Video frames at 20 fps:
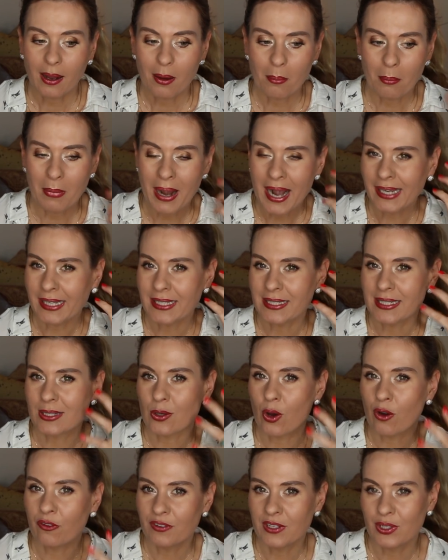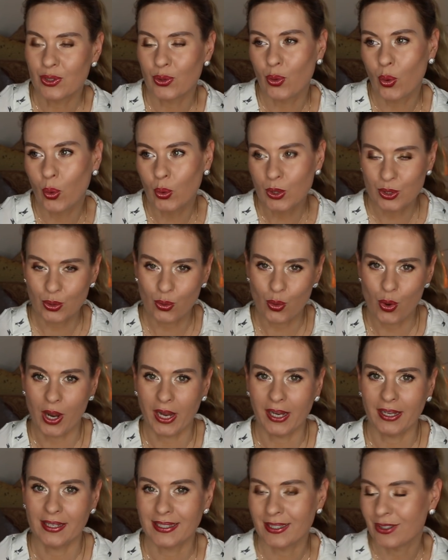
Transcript: mag ich das oft nicht so große Ohrringe.